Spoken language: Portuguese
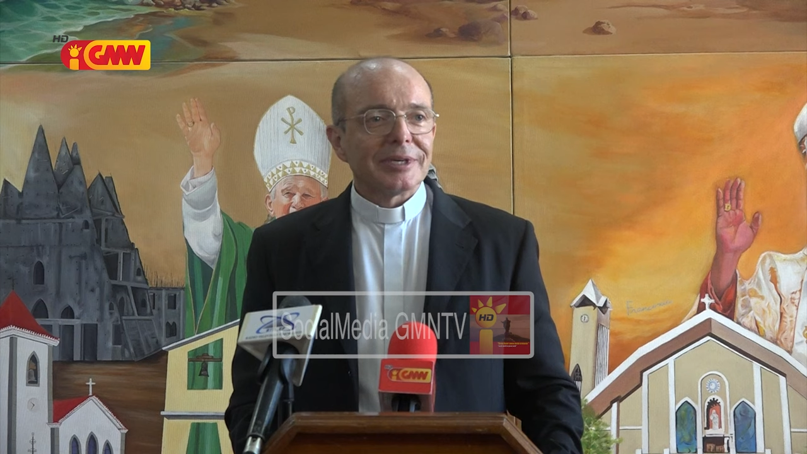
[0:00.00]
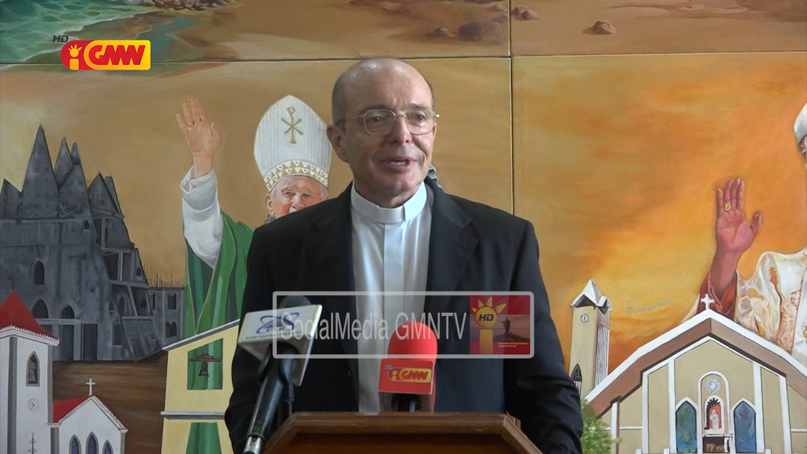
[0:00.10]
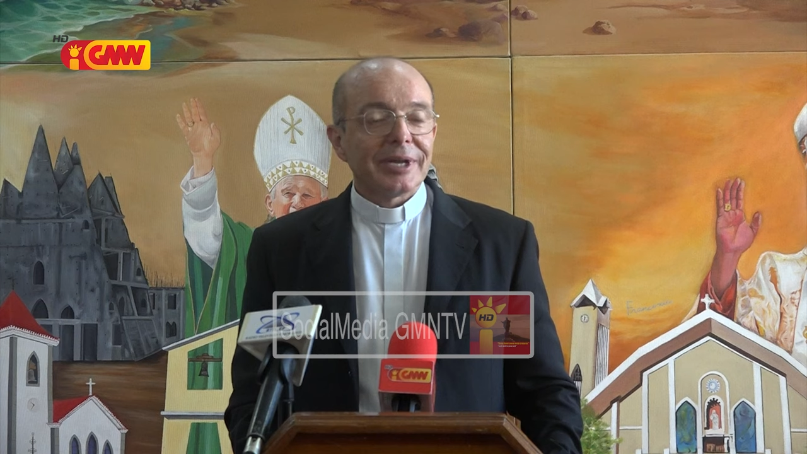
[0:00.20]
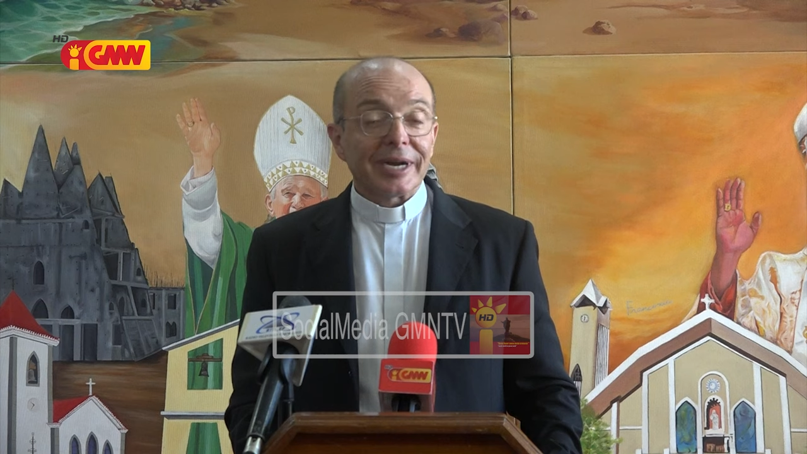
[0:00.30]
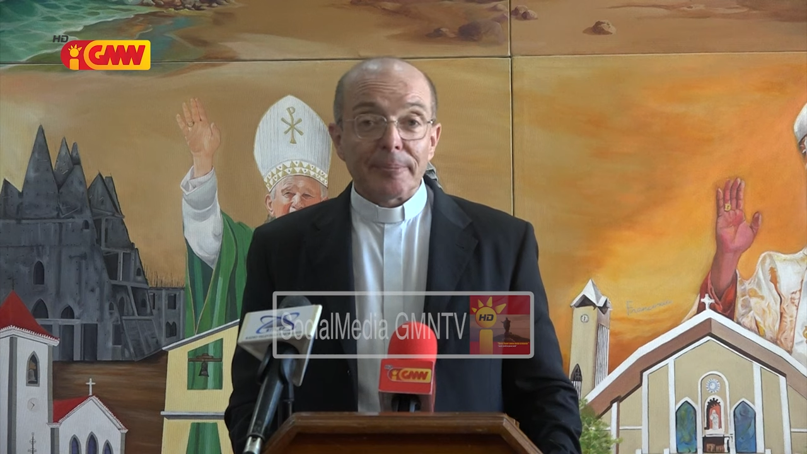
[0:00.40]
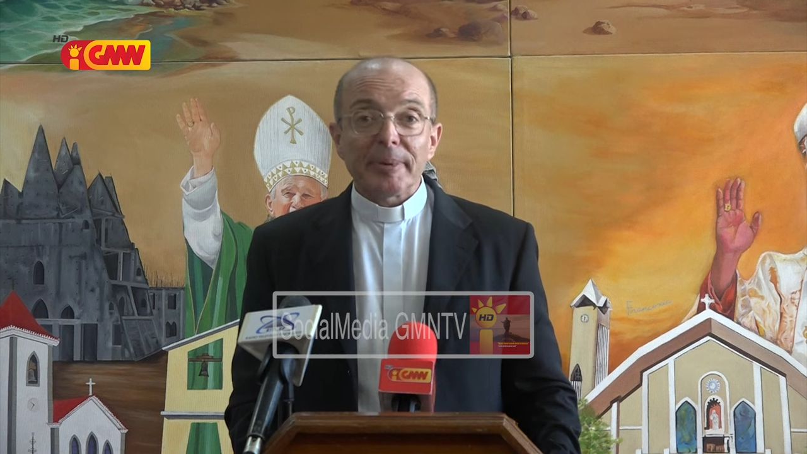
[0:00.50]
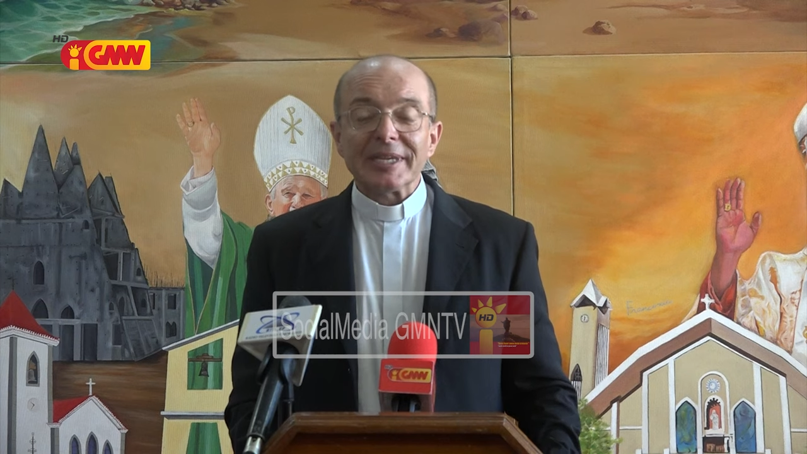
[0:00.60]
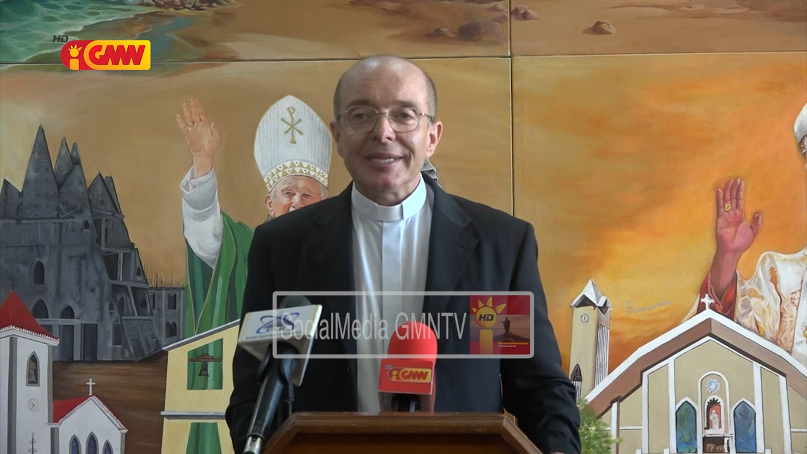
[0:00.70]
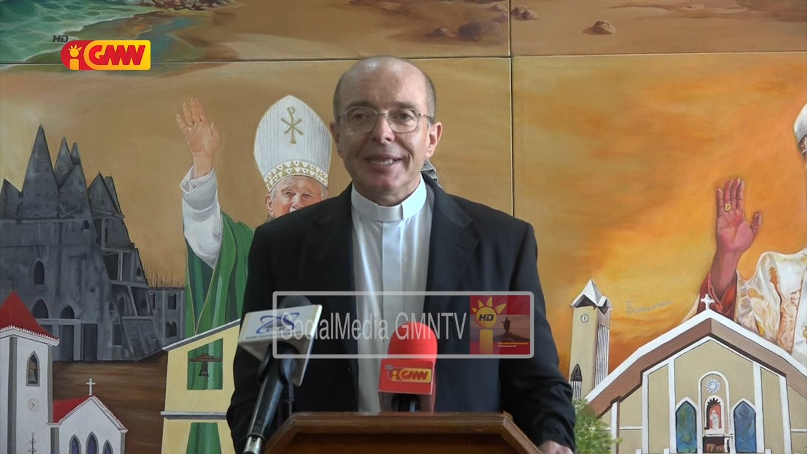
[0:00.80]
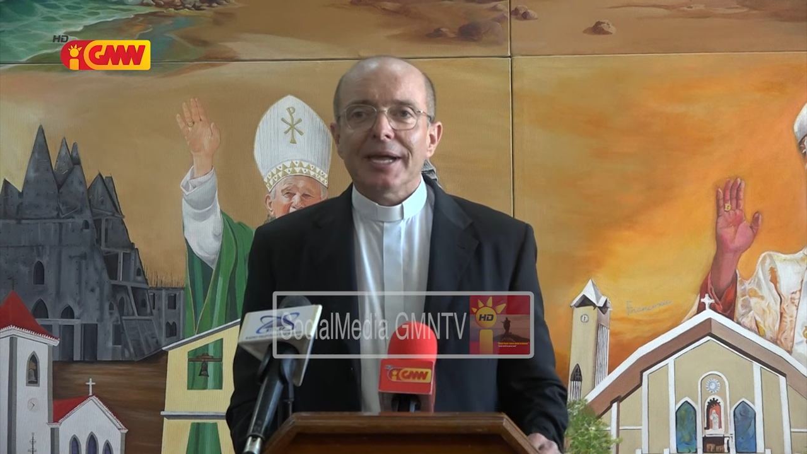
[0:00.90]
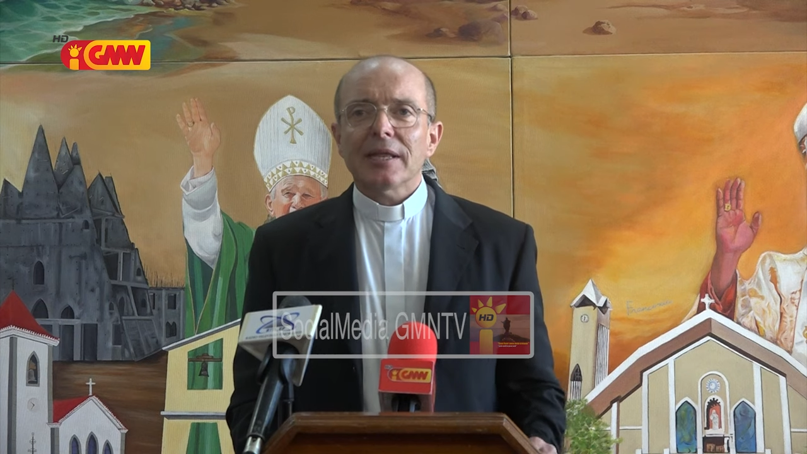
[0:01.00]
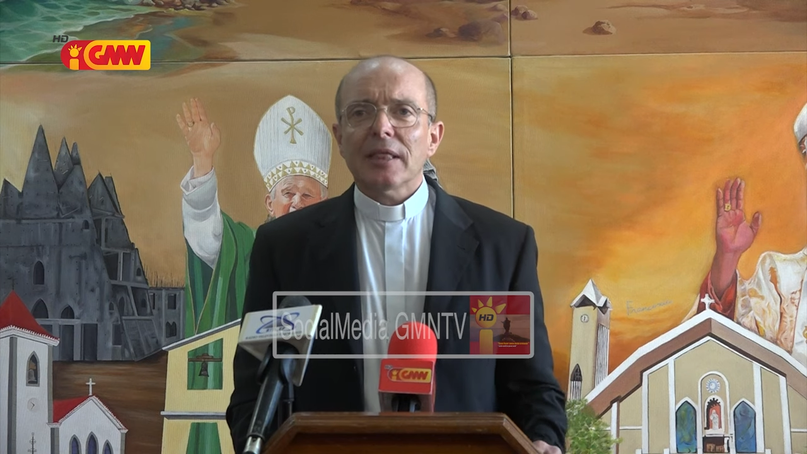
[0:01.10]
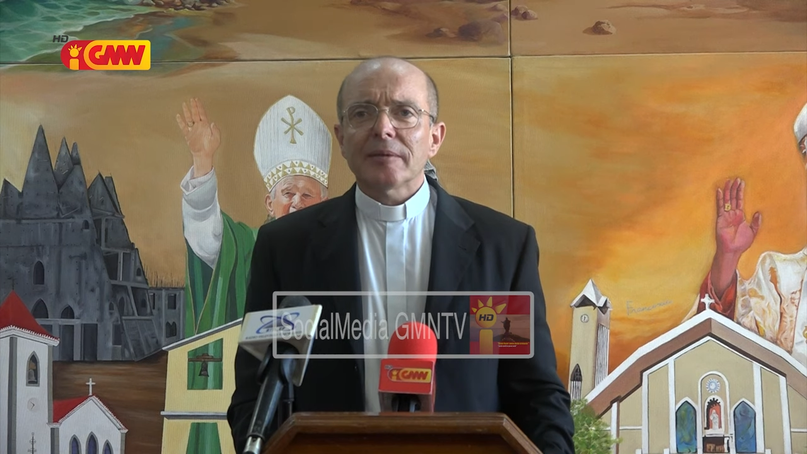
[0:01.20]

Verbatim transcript: eh, da capacidade